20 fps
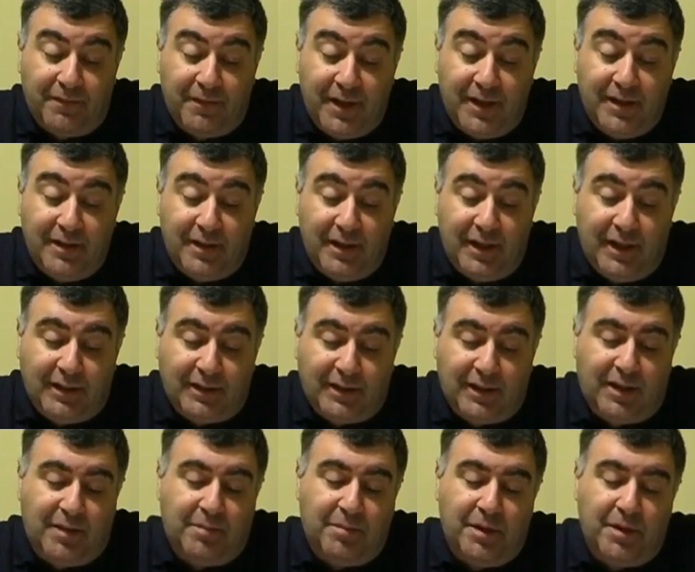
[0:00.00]
20 a
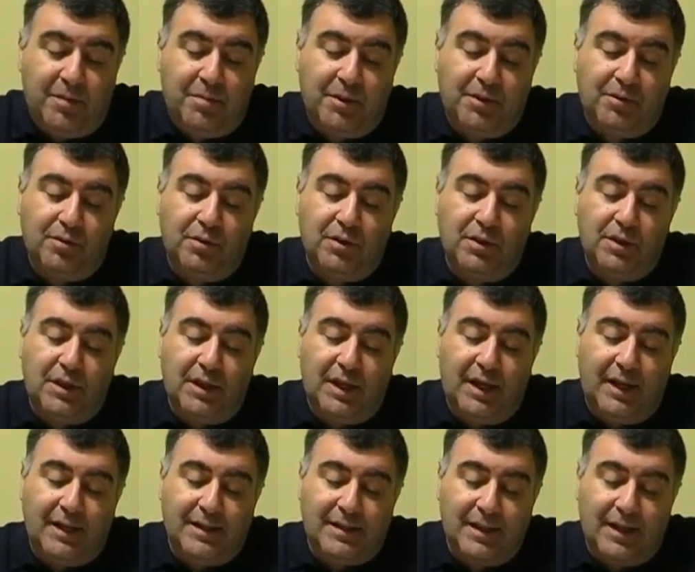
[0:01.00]
3 per i padroni di
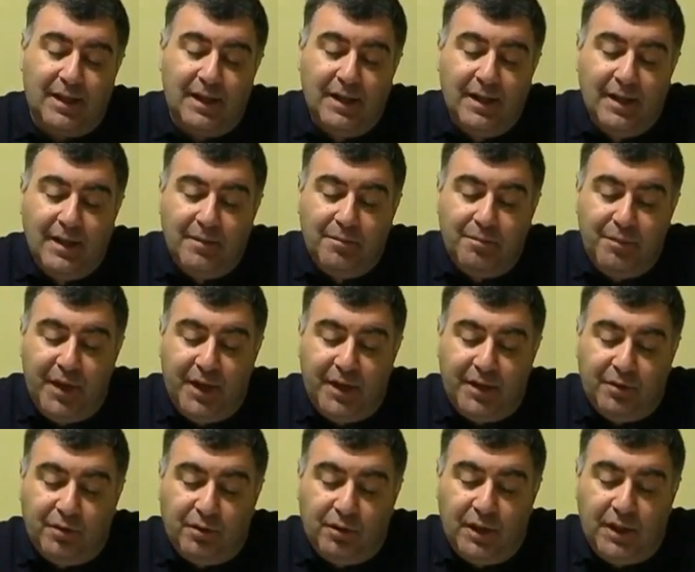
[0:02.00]
casa
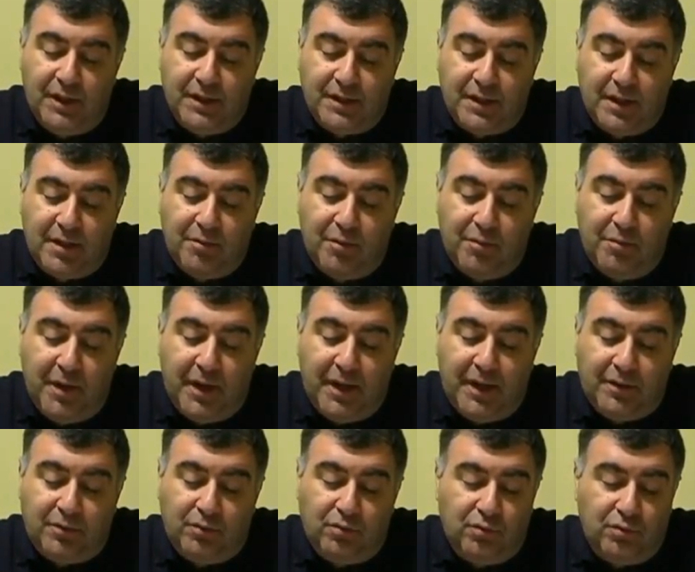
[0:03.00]
merito dell'estremo
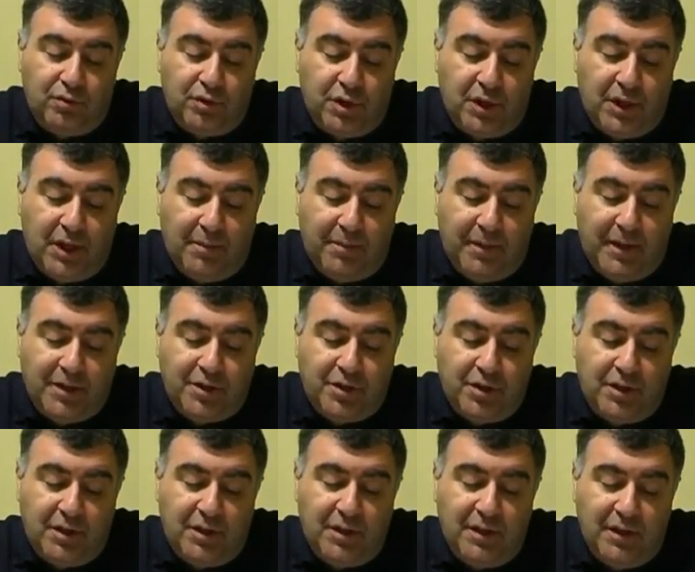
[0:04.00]
Barattucci
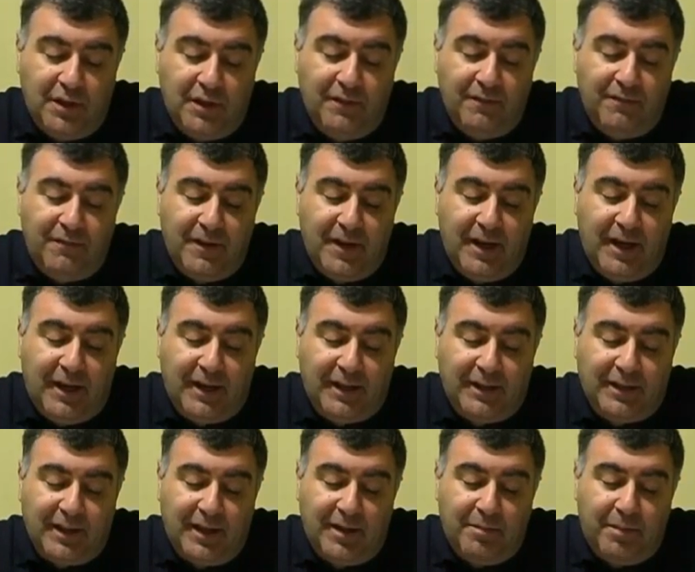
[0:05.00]
capace di
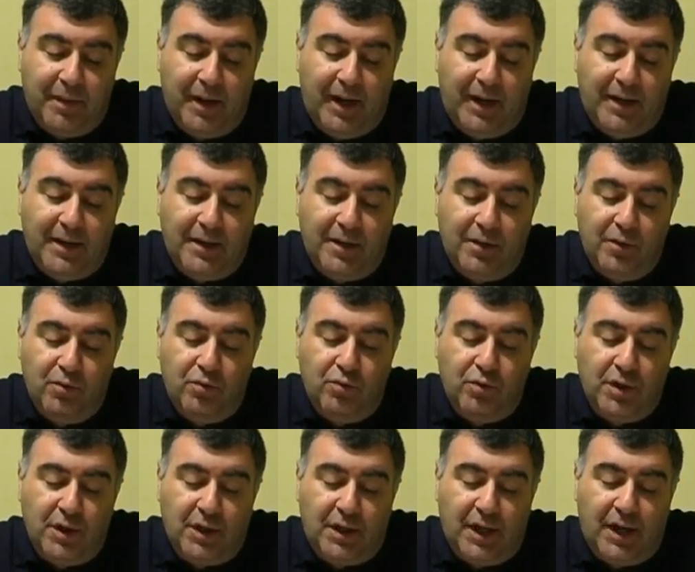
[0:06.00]
infilare tra i pali
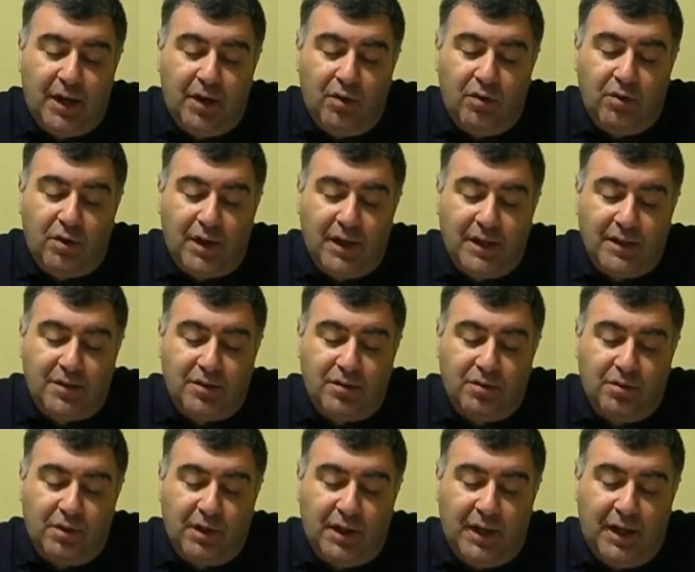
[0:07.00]
l'unica
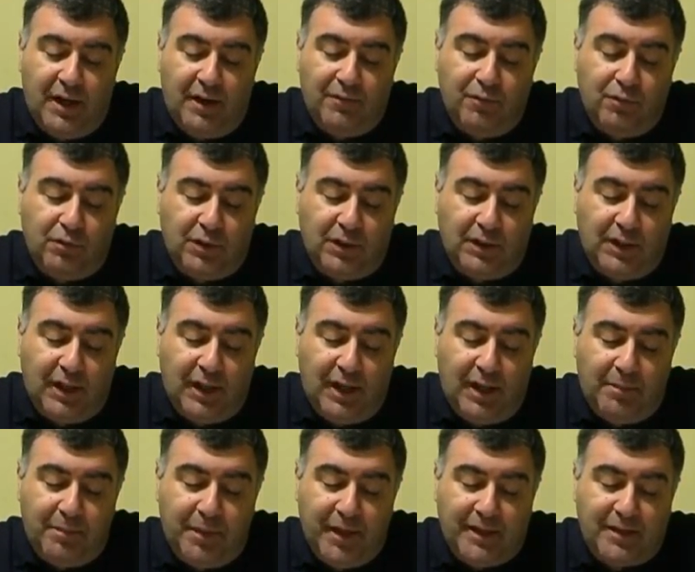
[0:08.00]
occasione avuta
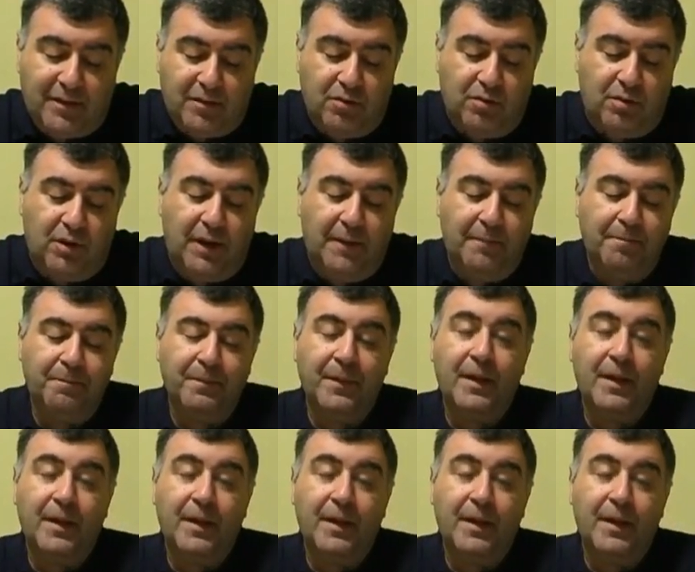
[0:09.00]
dalla piazzola.